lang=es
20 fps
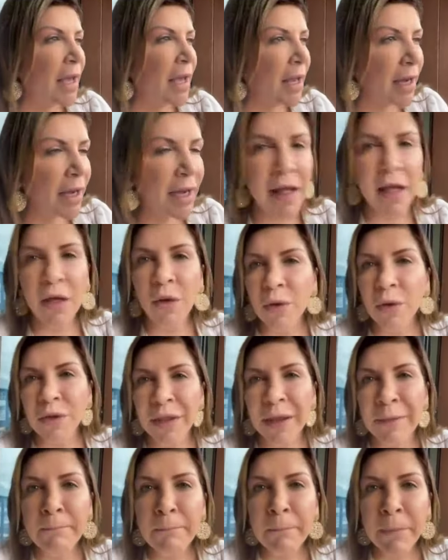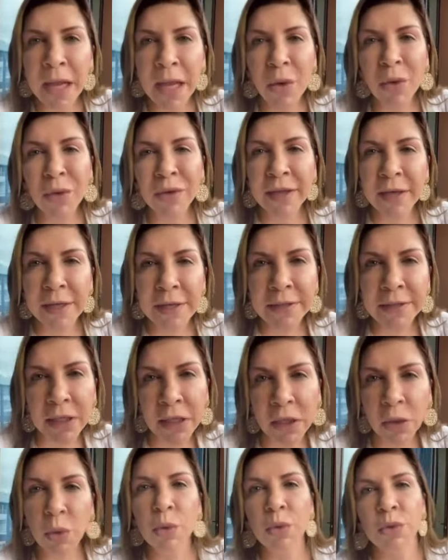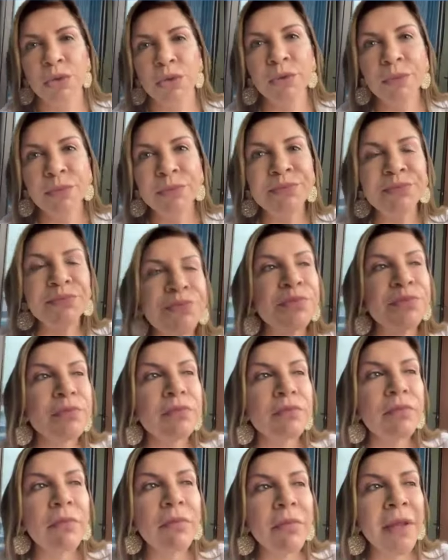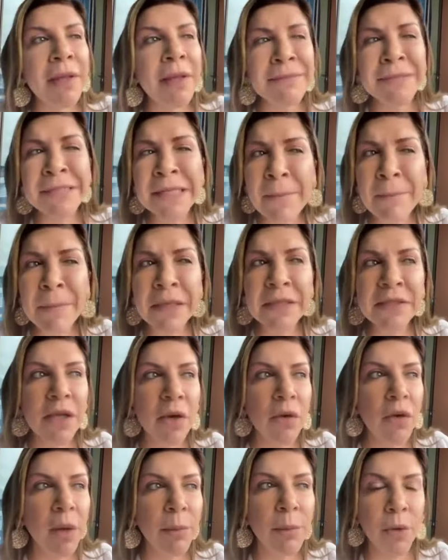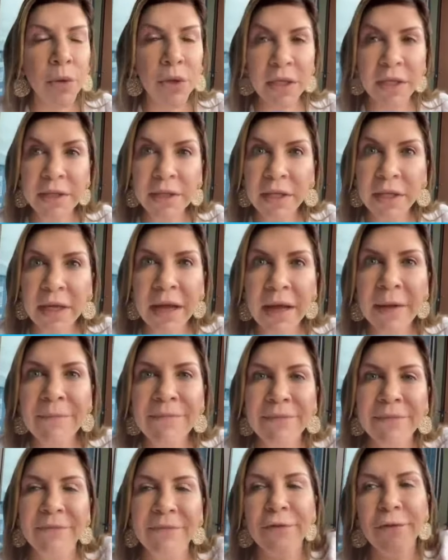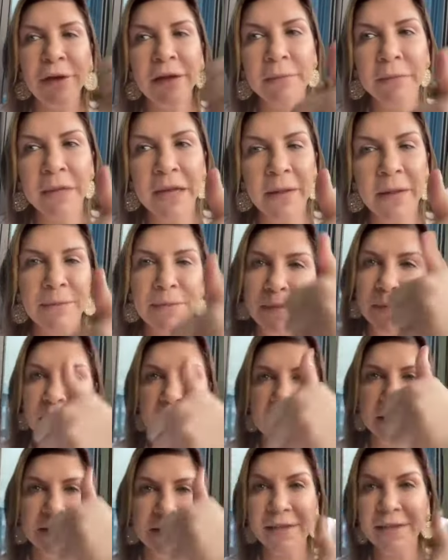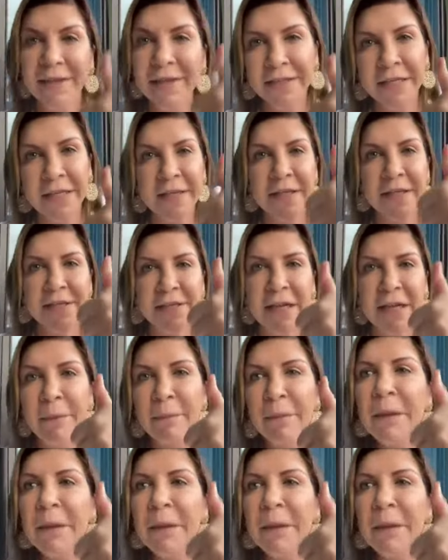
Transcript: generador de empleo y de desarrollo. Siempre he estado en la política, fui, mira, desde, desde, desde la